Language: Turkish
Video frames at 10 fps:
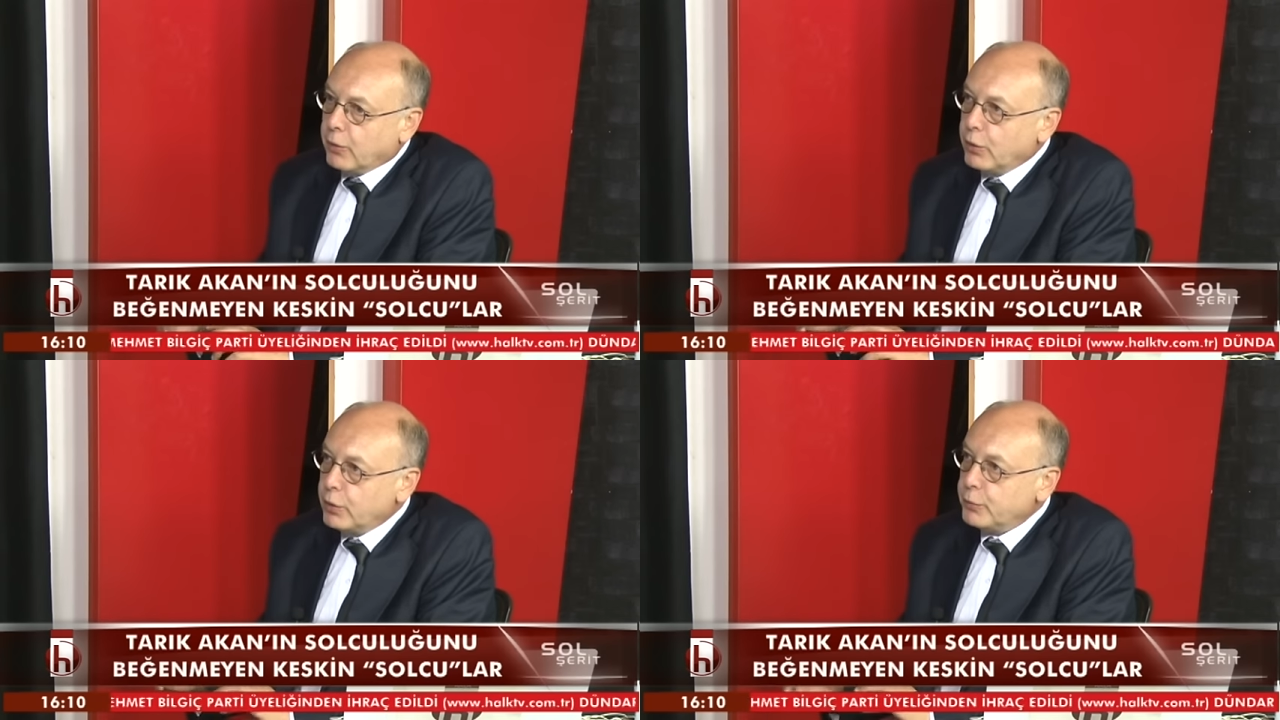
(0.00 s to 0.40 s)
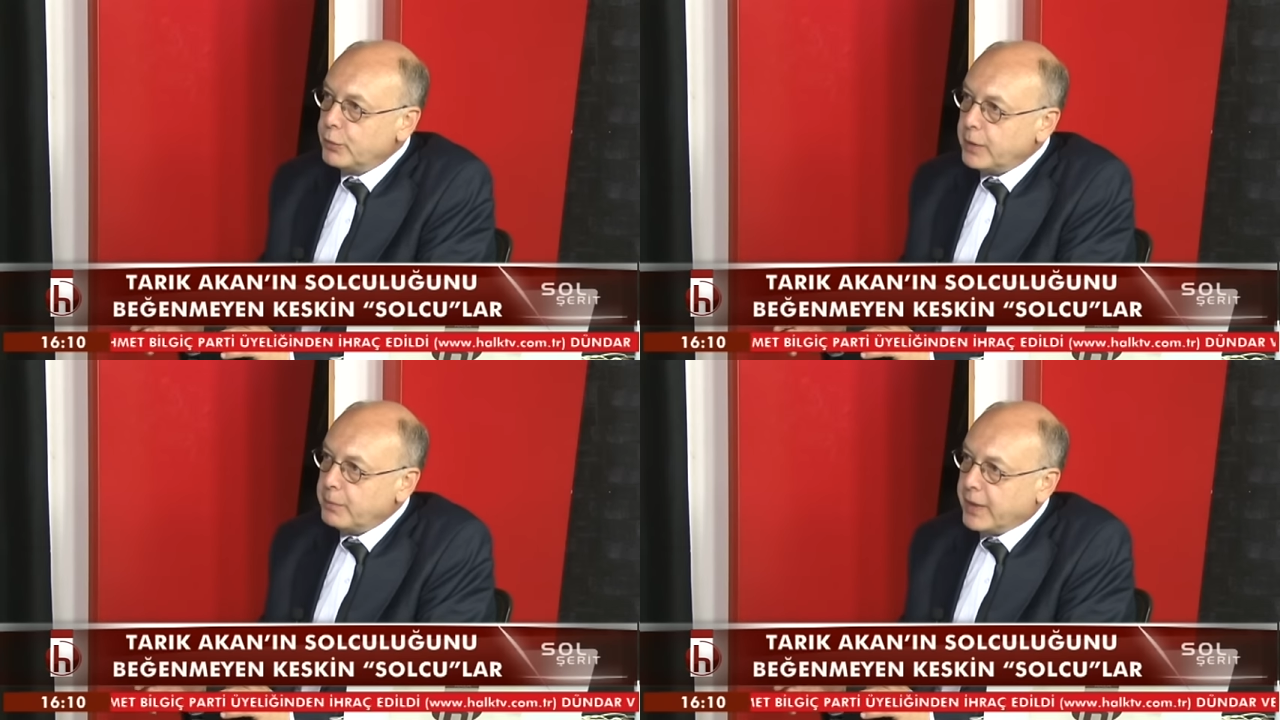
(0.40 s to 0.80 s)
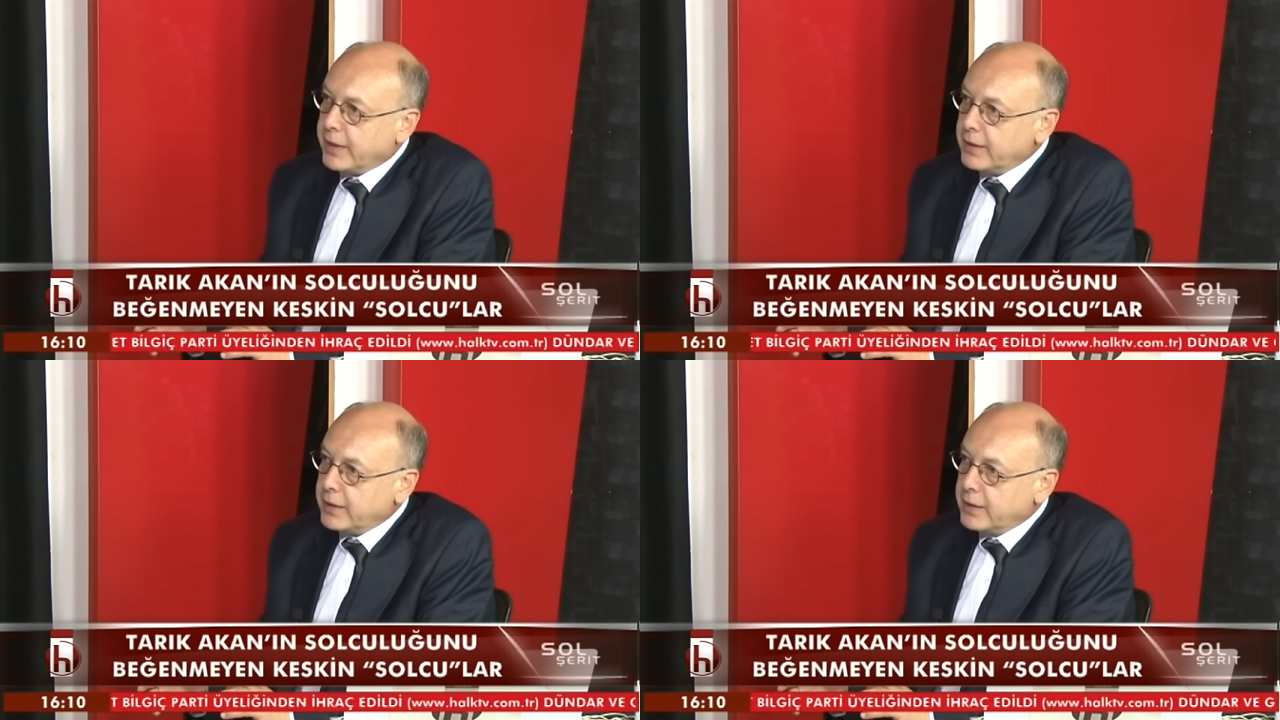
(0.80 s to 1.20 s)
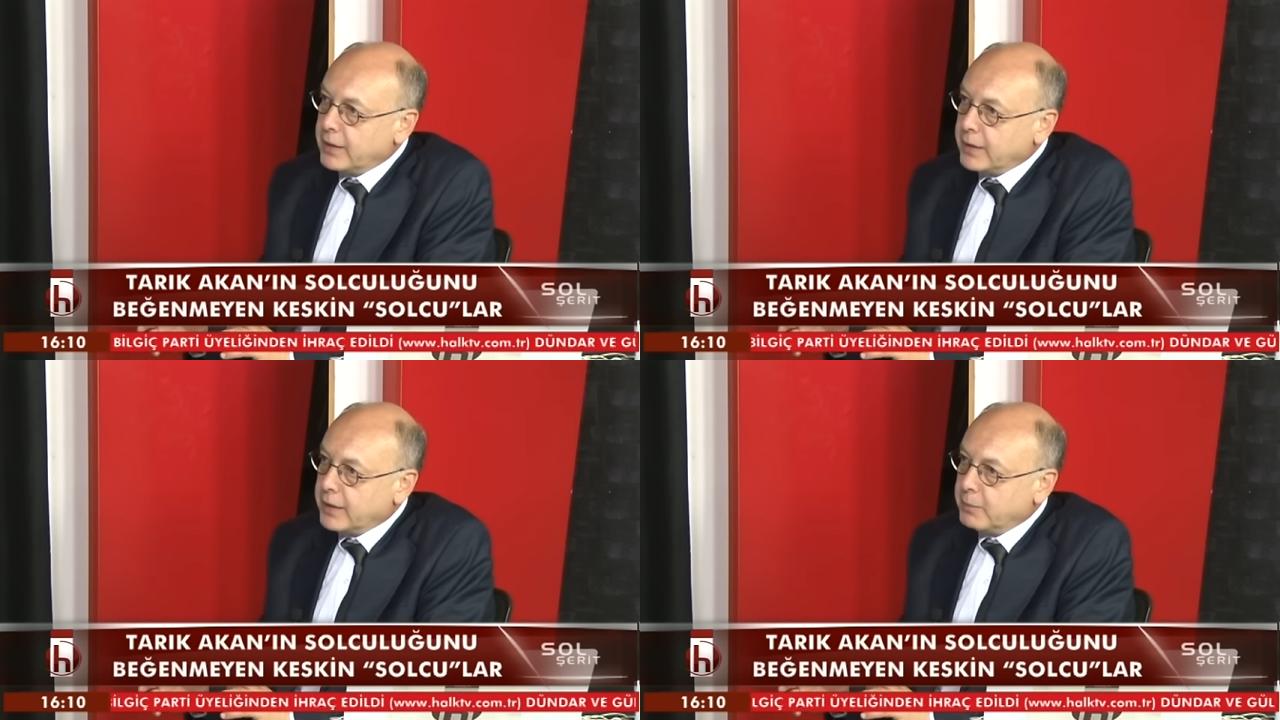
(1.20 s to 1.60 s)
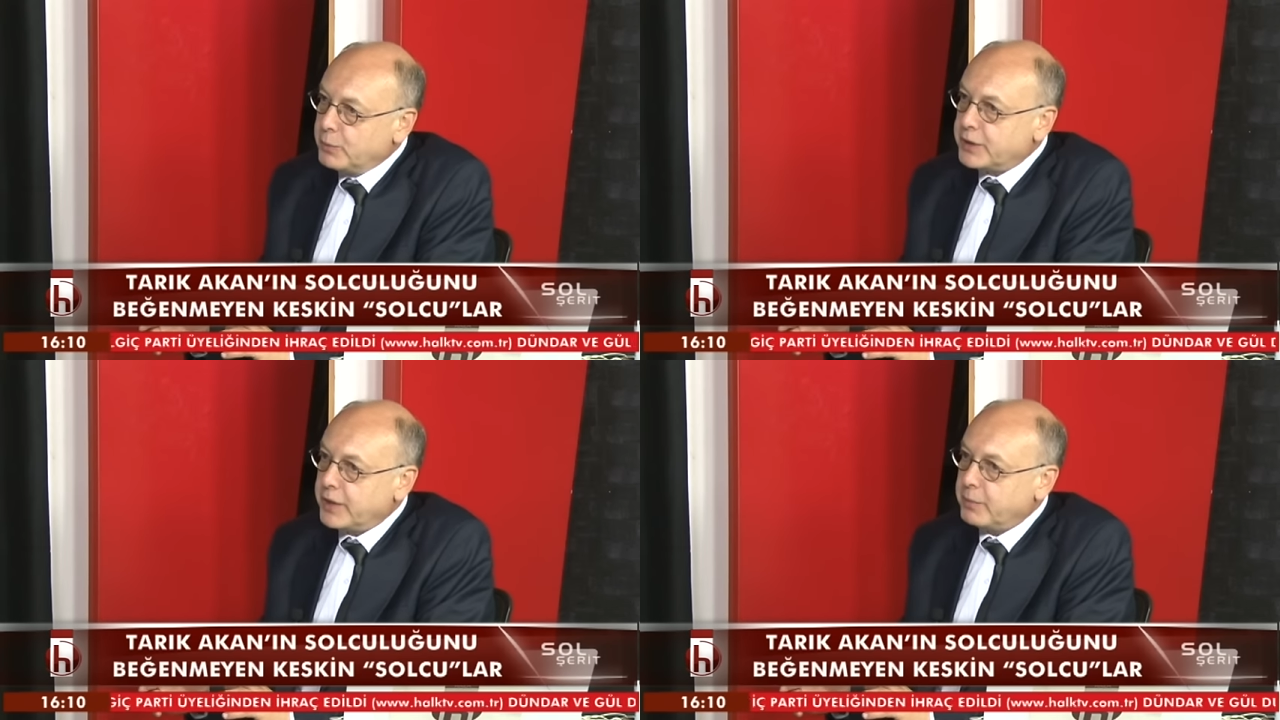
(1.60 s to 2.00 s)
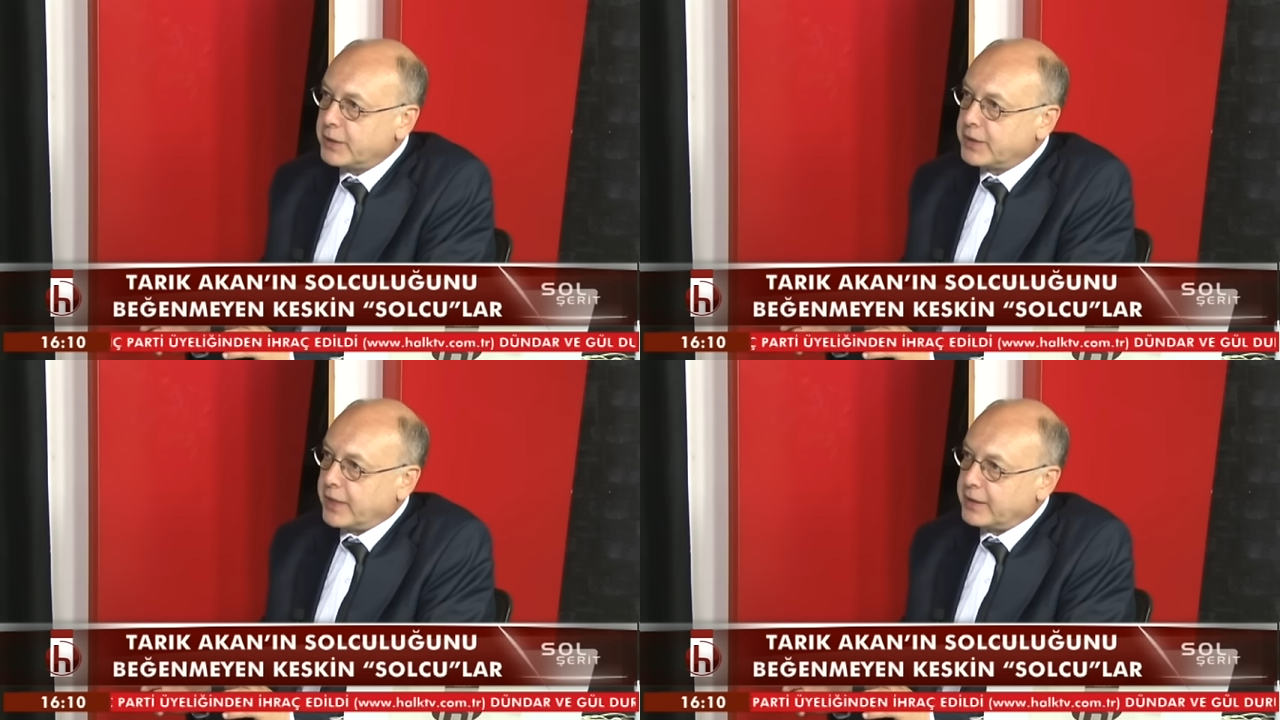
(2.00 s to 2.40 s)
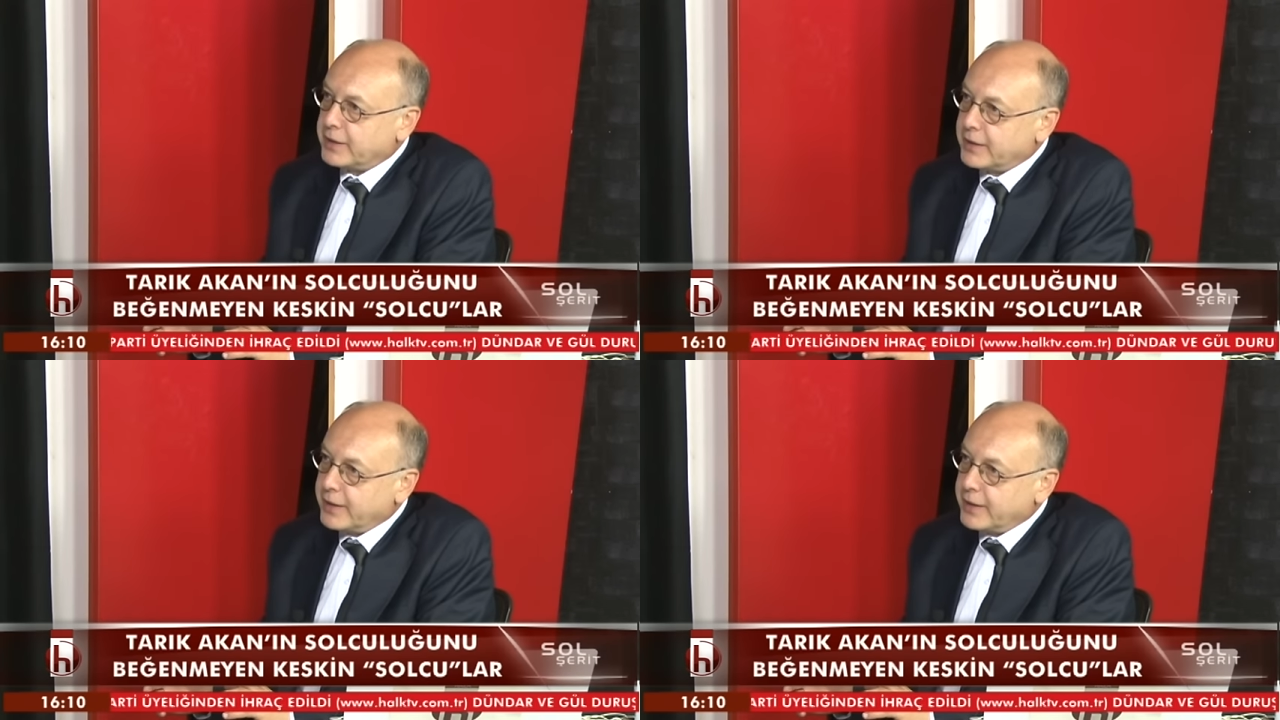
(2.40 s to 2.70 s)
ölümünde bile bir şeyi başardıydı.